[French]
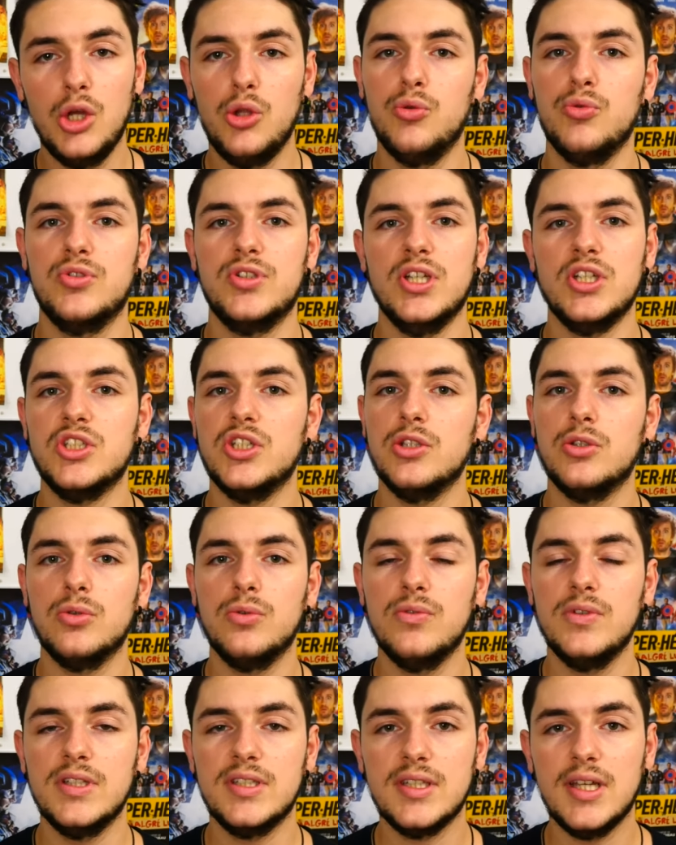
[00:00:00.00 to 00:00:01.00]
donc ça j'ai
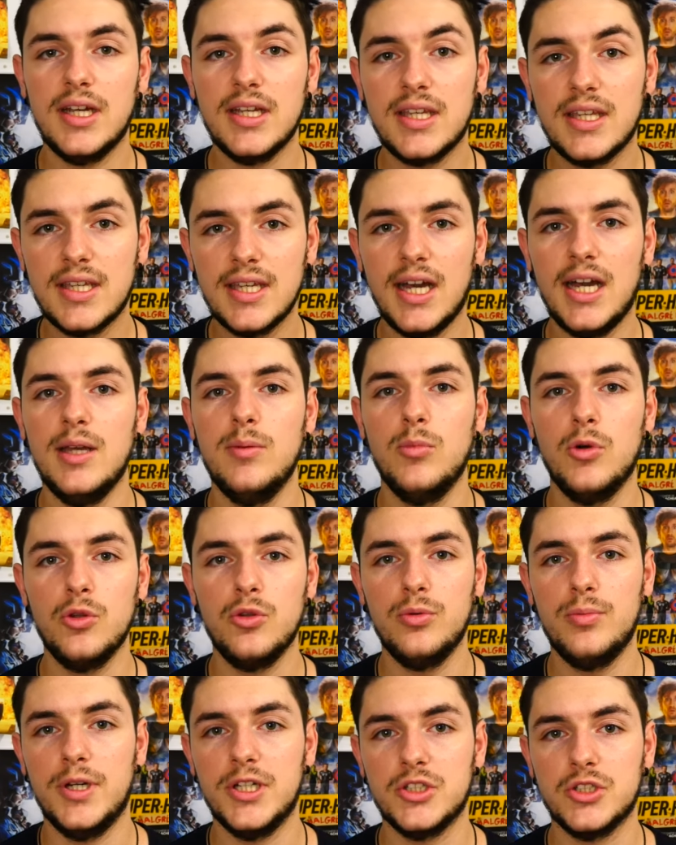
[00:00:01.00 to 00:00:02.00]
trouvé ça carrément
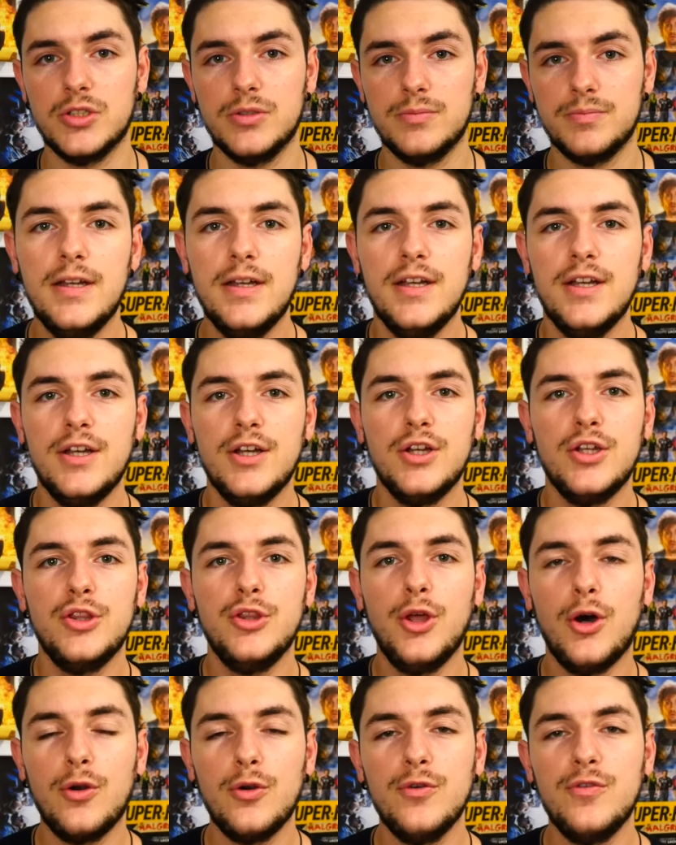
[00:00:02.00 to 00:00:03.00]
dommage
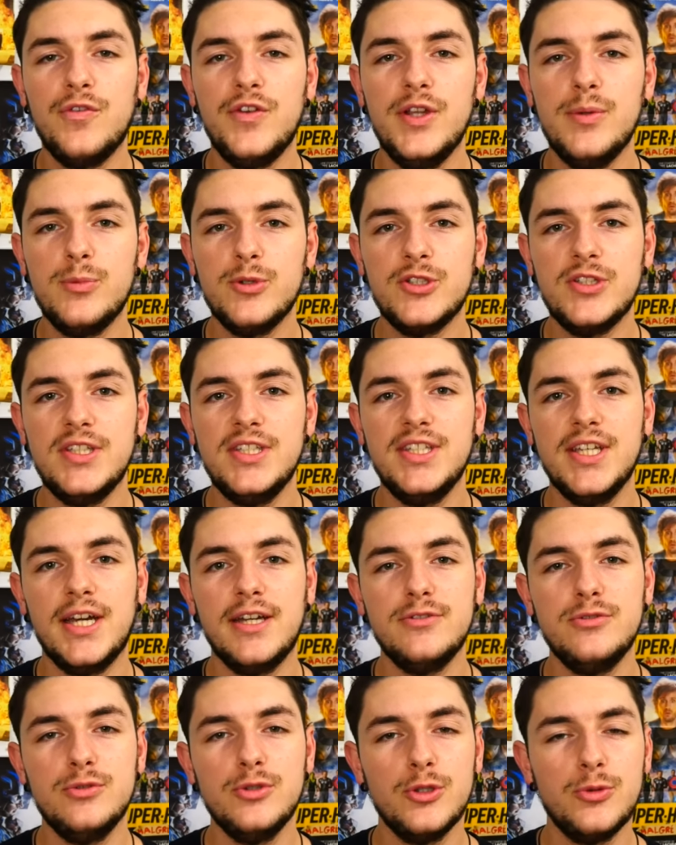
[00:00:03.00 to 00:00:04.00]
dans le film aussi, il y
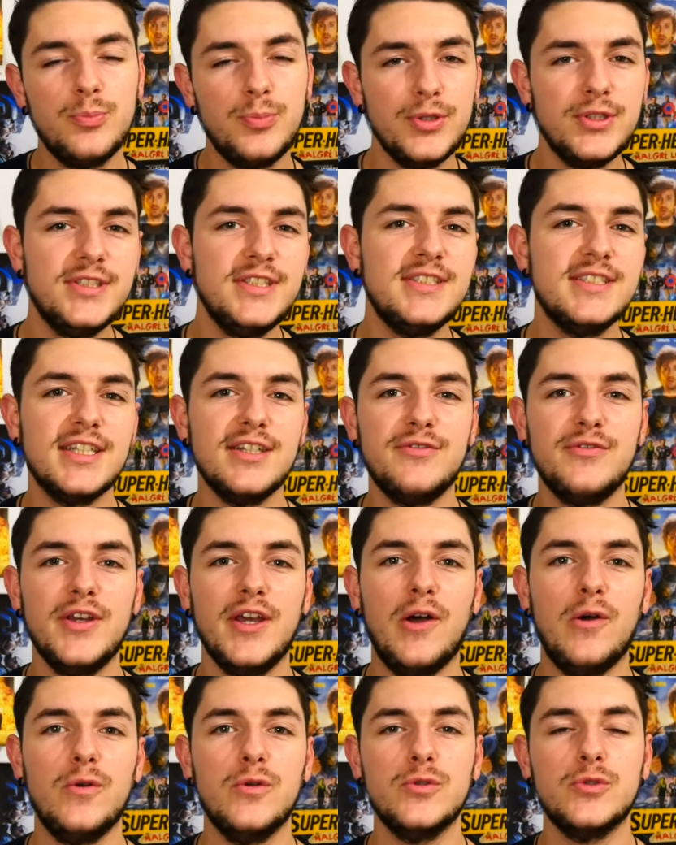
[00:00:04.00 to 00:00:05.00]
a une autre petite
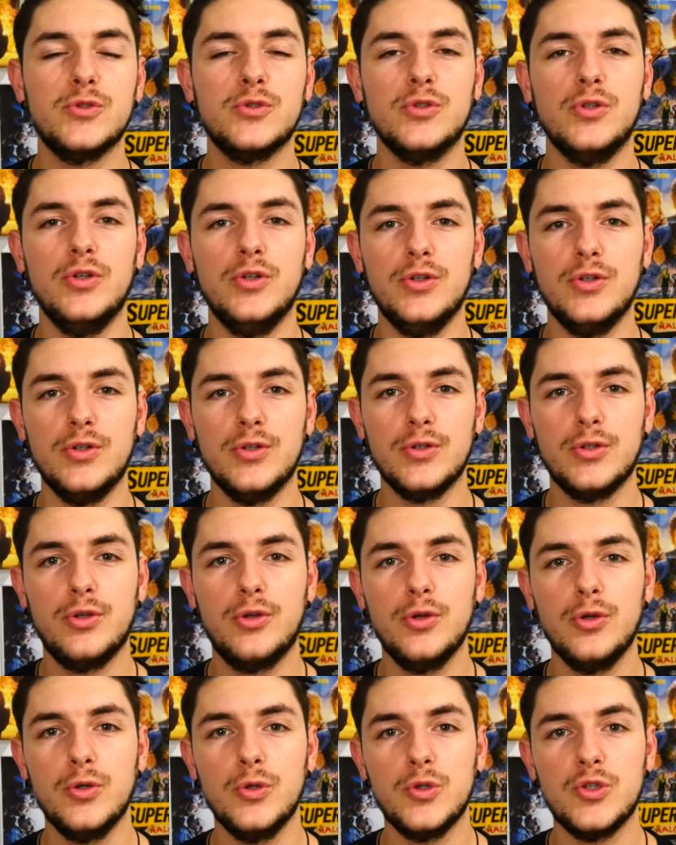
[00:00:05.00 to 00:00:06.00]
référence euh,
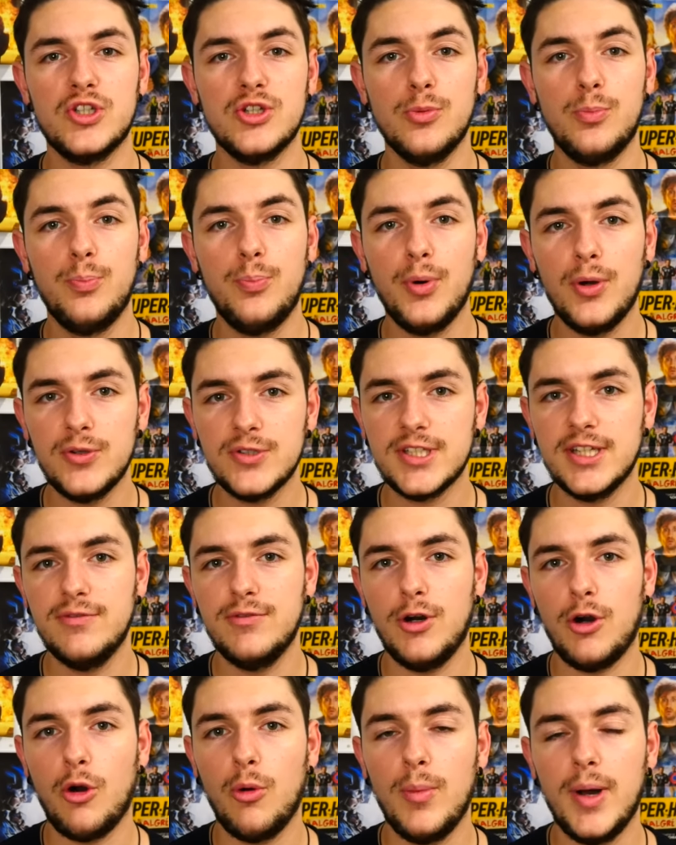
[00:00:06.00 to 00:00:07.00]
que je pense
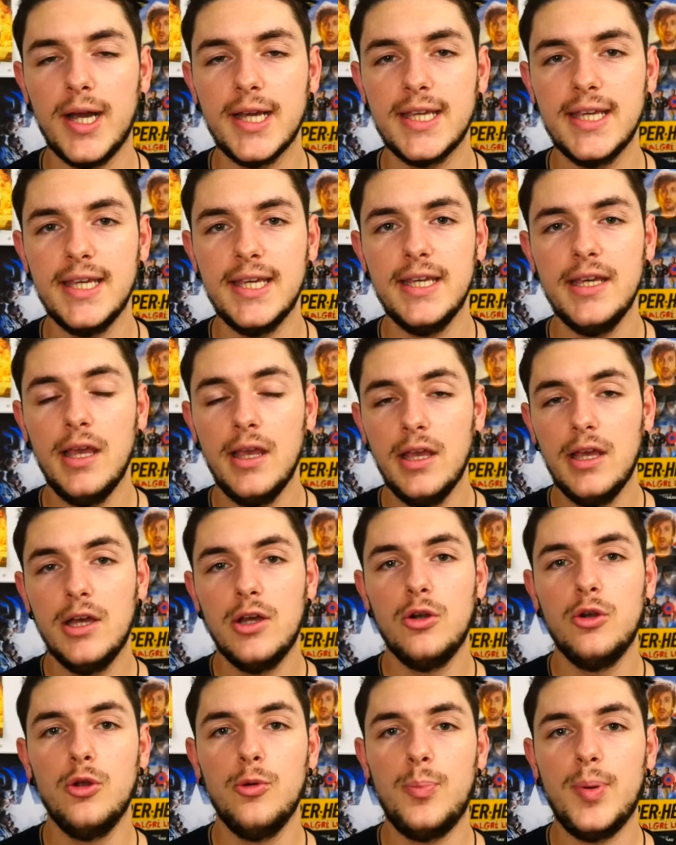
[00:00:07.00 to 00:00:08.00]
avoir remarqué,
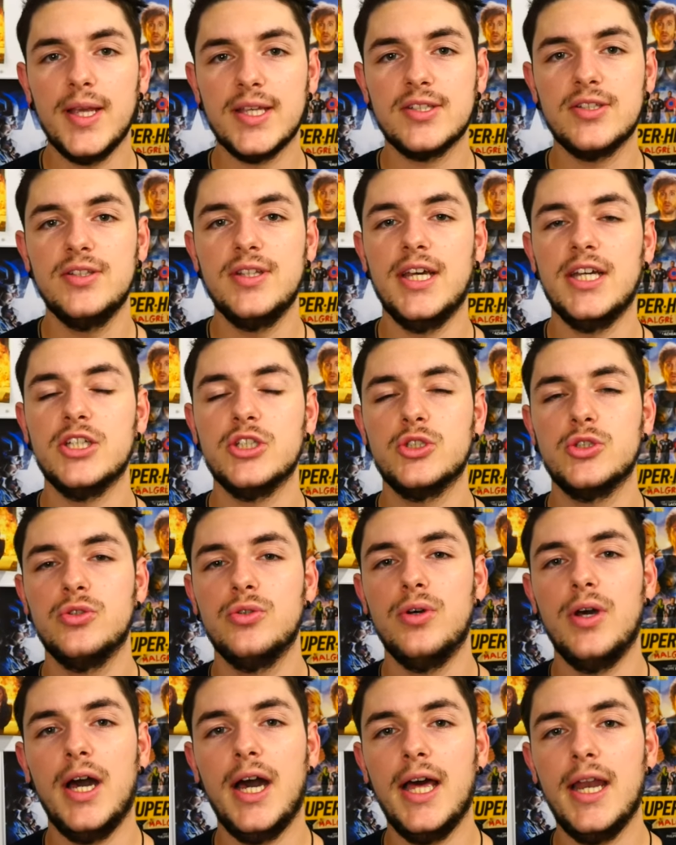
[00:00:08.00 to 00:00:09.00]
le personnage
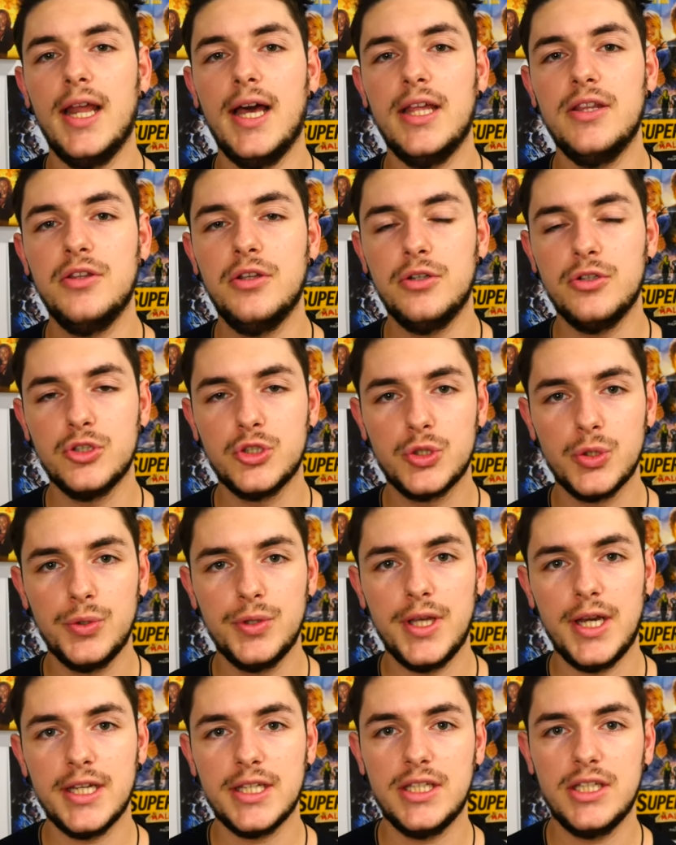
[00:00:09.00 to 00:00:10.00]
de Alan
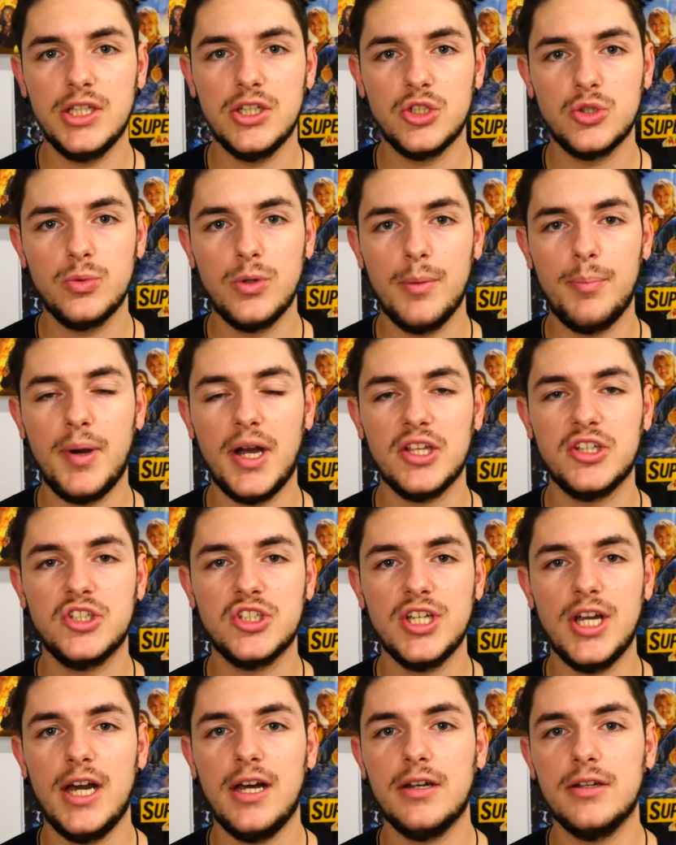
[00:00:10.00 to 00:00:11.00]
Jonah qui est joué par
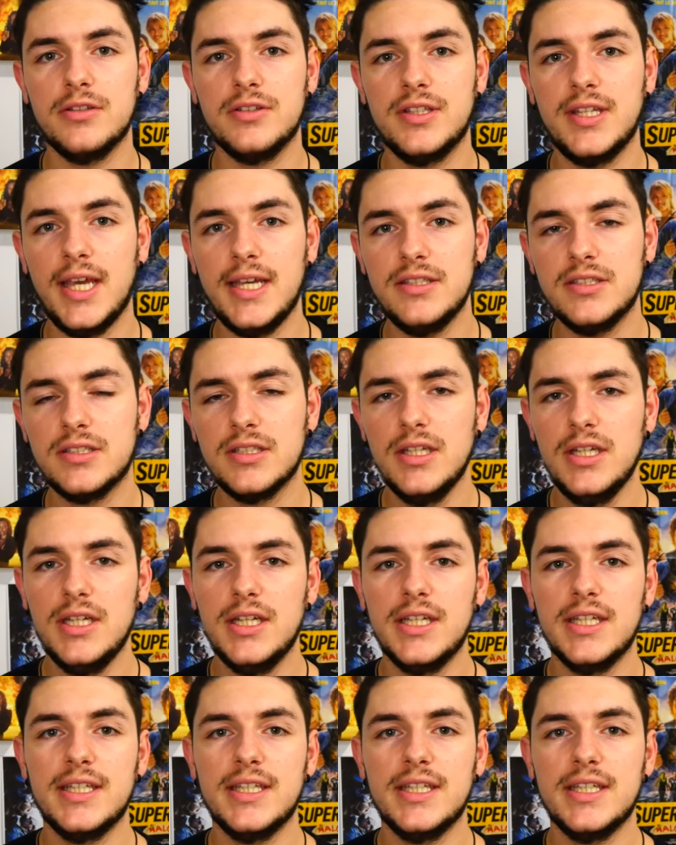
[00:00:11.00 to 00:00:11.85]
Charles Dance,